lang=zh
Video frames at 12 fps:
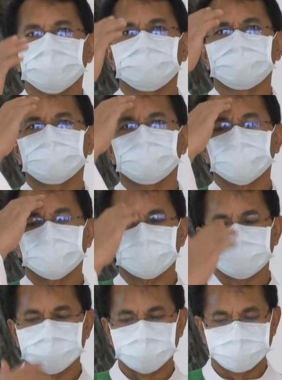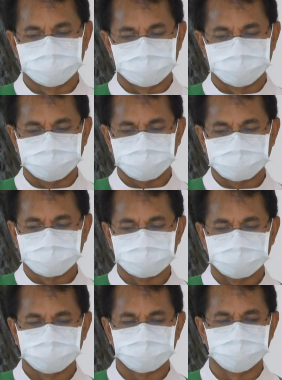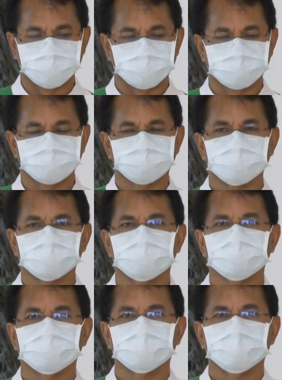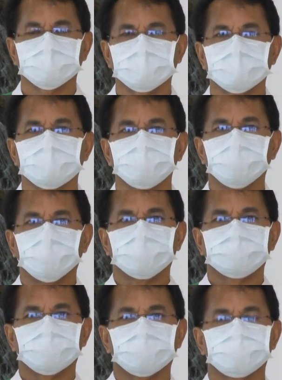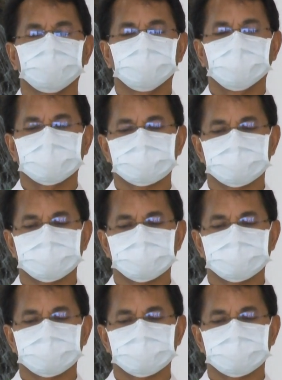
因父及子及圣神之名。阿愿天父的